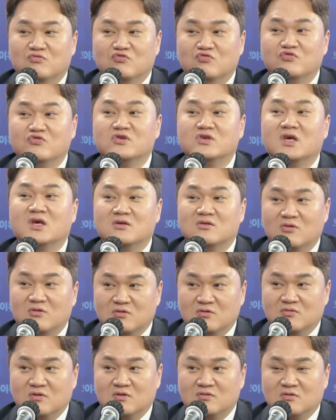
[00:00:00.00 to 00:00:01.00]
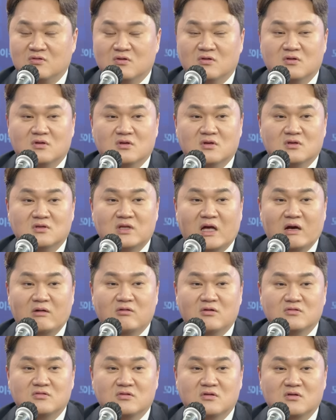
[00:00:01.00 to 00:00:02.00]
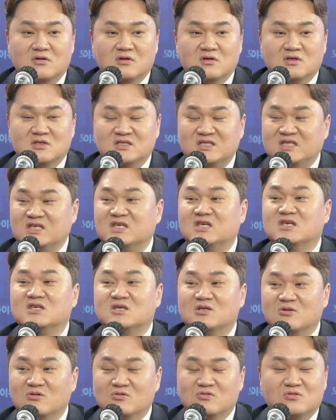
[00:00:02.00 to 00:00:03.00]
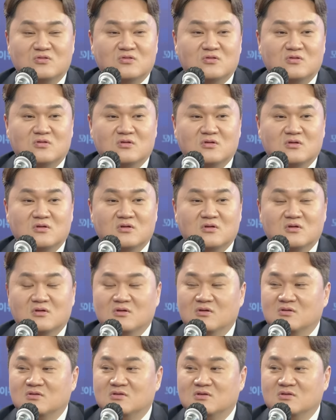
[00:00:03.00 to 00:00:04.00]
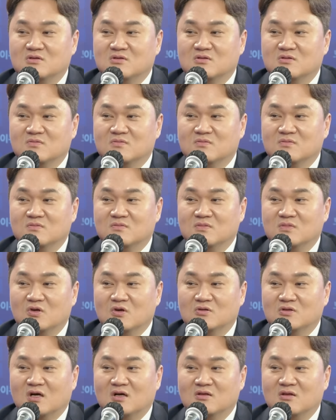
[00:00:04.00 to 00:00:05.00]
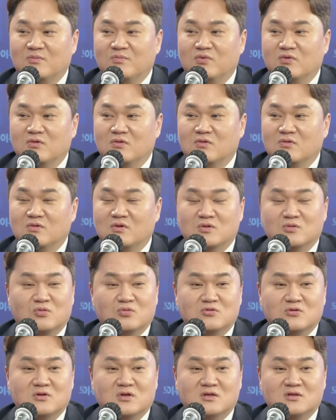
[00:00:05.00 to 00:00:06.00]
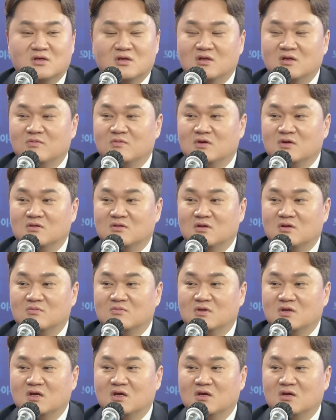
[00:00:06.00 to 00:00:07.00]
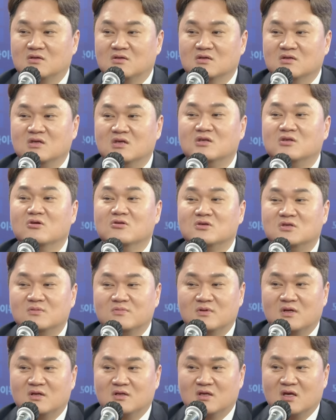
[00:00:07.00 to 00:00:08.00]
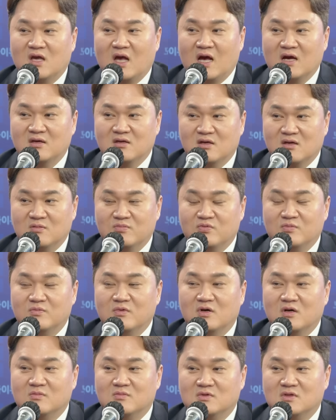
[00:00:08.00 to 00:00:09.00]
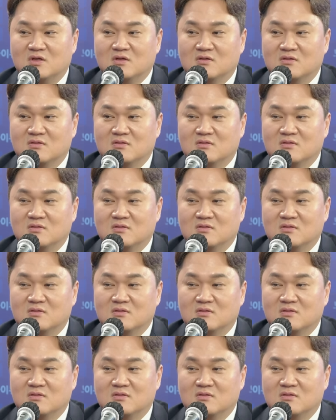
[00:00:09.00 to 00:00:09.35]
우위에 서기 위해서 싸워서 지기 싫어서 지금 여당 대표에 도전한 사람이기 때문에 그 리더십이라는 게 한계가 분명합니다.